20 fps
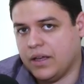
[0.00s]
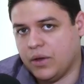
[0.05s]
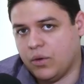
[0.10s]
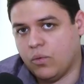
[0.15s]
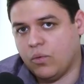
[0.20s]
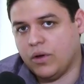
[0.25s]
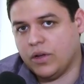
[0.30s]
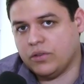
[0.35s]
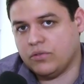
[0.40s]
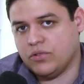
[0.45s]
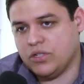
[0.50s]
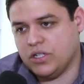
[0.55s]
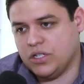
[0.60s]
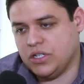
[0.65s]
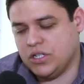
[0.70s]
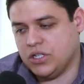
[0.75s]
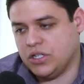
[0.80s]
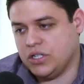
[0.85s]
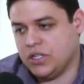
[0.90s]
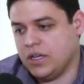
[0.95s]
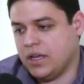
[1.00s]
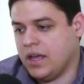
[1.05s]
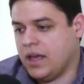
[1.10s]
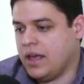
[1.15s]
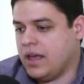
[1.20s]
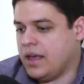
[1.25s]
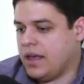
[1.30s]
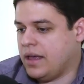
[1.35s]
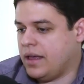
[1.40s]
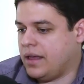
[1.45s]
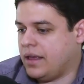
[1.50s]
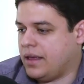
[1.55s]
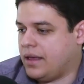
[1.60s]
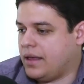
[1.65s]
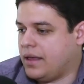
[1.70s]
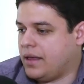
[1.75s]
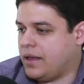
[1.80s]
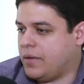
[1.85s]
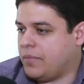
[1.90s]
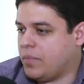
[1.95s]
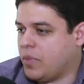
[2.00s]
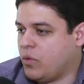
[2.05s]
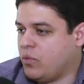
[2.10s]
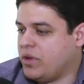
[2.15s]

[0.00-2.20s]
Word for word: enquanto dirige. Eh,